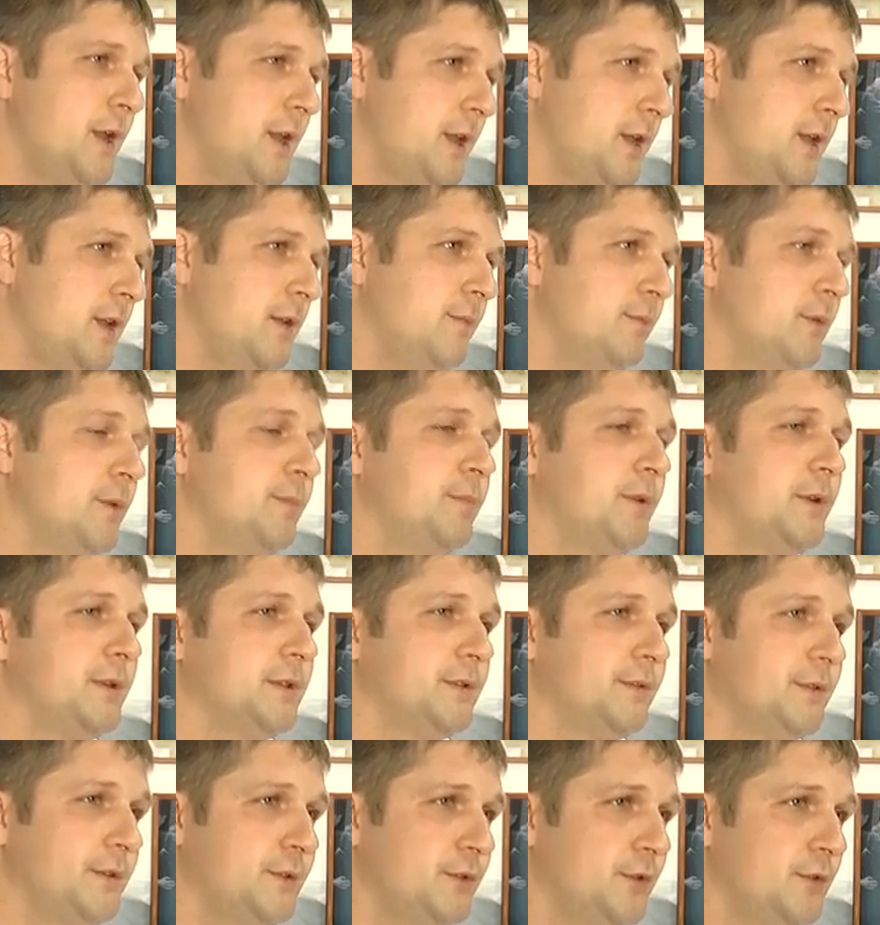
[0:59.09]
И мы
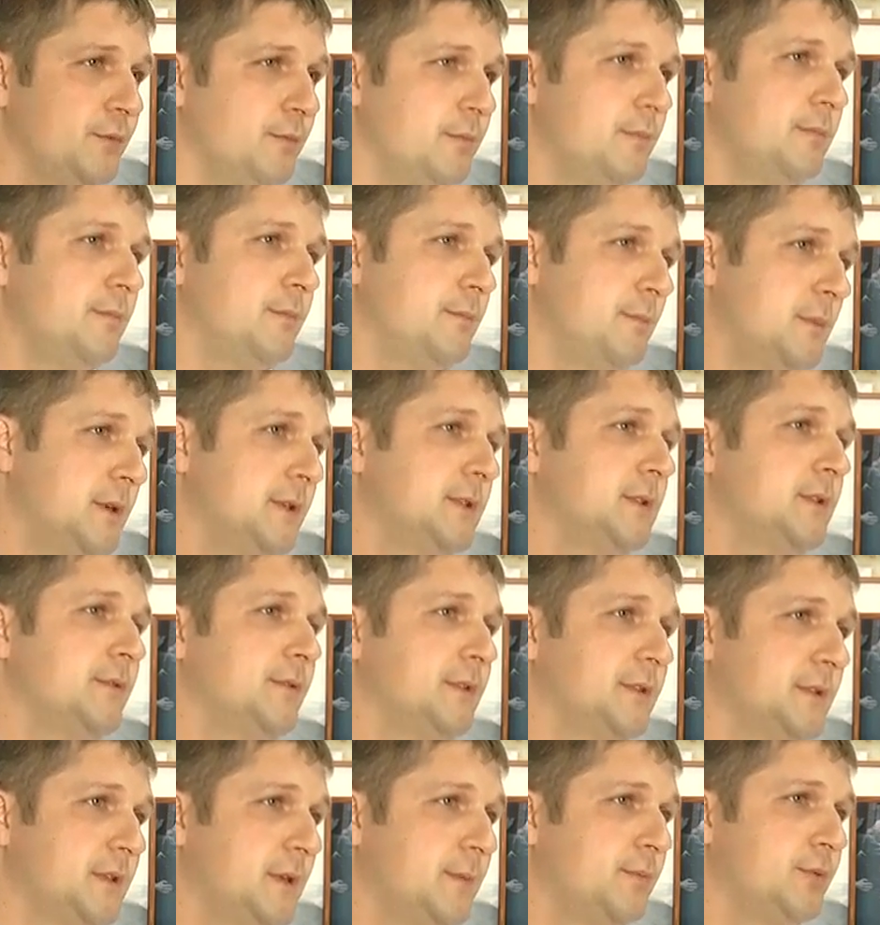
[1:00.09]
произведем
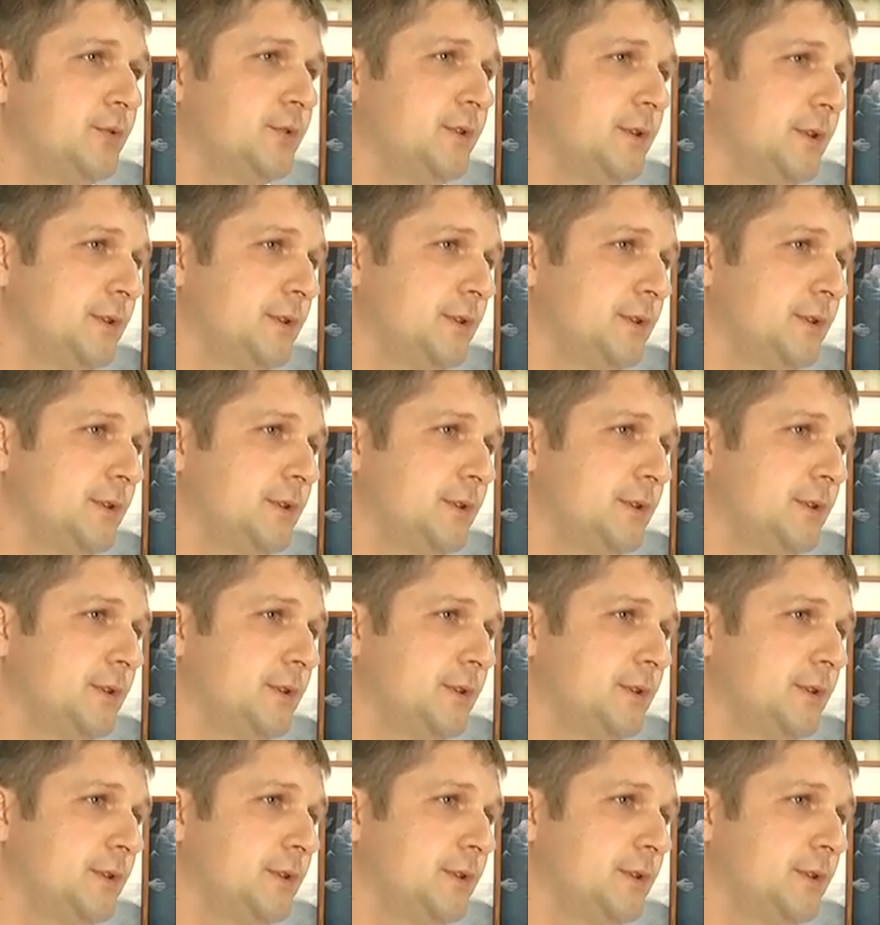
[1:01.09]
массовый запуск